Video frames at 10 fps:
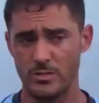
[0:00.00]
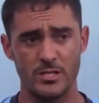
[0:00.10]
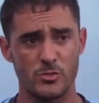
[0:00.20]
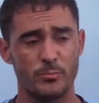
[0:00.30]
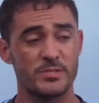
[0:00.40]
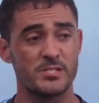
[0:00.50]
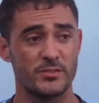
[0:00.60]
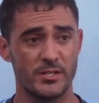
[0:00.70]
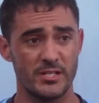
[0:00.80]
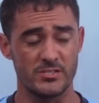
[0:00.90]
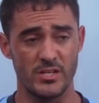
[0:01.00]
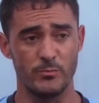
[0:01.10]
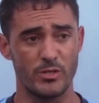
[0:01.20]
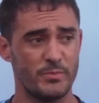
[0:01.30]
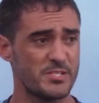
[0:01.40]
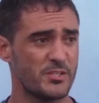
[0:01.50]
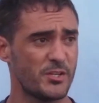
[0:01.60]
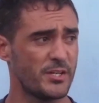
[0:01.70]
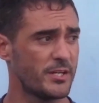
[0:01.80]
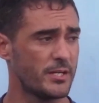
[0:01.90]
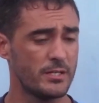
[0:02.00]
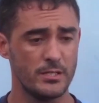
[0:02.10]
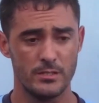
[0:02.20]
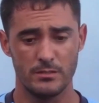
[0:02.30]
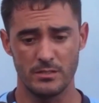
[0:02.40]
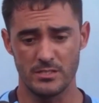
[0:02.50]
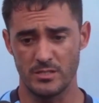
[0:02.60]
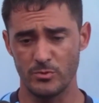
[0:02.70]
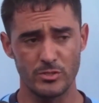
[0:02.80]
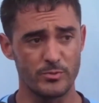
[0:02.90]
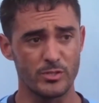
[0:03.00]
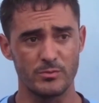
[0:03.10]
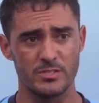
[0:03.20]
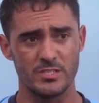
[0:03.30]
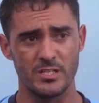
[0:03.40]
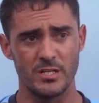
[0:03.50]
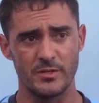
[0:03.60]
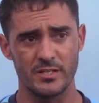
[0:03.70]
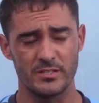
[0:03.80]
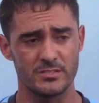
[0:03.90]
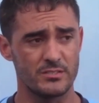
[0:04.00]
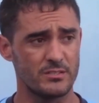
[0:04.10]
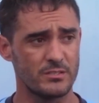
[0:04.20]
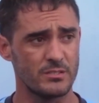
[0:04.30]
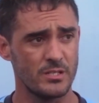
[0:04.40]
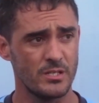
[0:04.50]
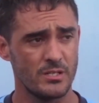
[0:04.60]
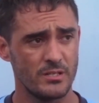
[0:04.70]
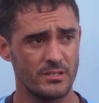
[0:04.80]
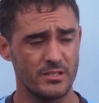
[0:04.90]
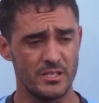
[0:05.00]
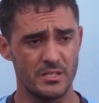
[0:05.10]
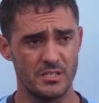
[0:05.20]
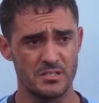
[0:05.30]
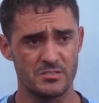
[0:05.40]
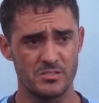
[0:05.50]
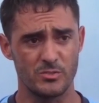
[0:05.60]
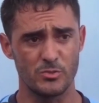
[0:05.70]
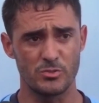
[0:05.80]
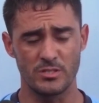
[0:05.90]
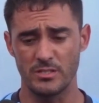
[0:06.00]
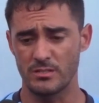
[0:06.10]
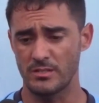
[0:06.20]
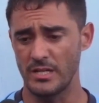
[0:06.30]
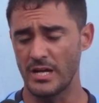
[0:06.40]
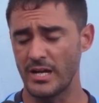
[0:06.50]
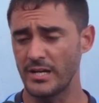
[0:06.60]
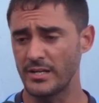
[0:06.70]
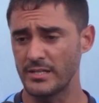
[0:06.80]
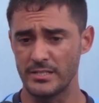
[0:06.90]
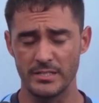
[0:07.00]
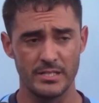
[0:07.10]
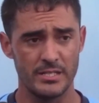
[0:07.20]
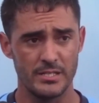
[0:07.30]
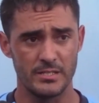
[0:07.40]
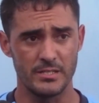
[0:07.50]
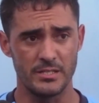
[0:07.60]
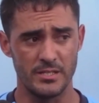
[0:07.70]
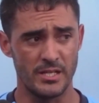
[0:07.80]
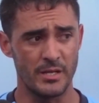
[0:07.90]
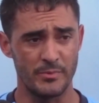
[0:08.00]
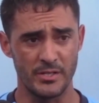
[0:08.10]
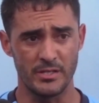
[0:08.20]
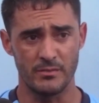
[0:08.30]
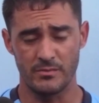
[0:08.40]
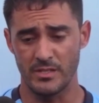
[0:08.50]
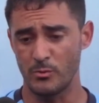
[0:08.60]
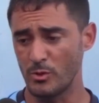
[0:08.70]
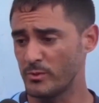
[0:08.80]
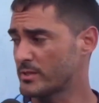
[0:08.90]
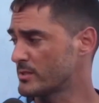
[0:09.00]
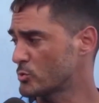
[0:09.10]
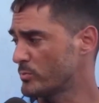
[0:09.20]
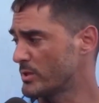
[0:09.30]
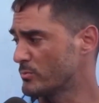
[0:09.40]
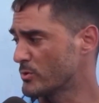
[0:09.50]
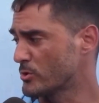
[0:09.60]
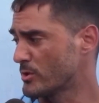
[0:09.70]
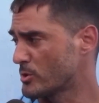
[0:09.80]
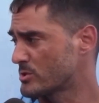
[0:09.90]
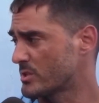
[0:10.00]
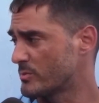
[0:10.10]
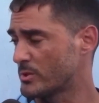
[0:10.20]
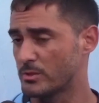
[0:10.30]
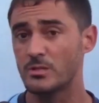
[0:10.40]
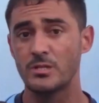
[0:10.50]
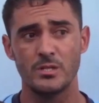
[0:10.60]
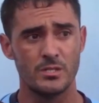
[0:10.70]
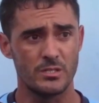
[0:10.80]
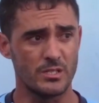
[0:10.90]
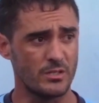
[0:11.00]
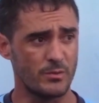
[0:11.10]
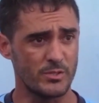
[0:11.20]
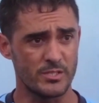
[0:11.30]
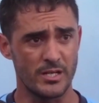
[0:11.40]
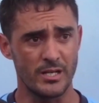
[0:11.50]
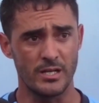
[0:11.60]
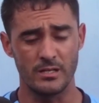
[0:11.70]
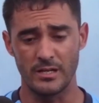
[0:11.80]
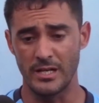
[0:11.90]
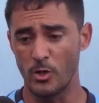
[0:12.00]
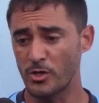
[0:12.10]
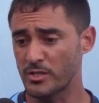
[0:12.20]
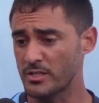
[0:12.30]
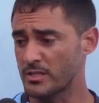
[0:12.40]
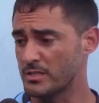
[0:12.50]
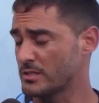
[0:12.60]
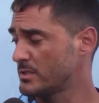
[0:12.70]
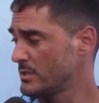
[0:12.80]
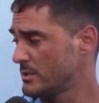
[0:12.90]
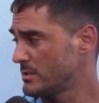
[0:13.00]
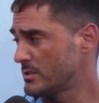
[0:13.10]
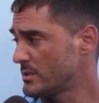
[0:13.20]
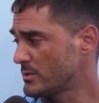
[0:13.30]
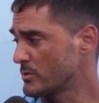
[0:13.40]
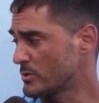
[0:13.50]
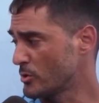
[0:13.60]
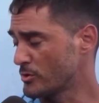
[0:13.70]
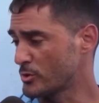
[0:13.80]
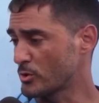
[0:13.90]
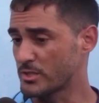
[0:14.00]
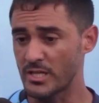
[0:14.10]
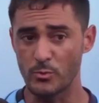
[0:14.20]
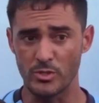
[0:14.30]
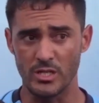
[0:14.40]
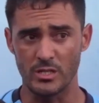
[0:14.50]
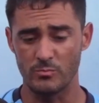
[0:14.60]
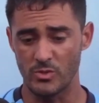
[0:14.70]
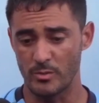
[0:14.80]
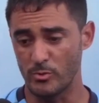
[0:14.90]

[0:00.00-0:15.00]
Eh, yo empecé a entrenar, sabemos que empecé a entrenar hace poco, pero como te dije, la verdad que a veces eh, siento yo que, las ganas y, el hambre de, volver eh, suplen un montón de cosas, pero vamos a estar a la, a la orden y y bueno, donde toque estar voy a, voy a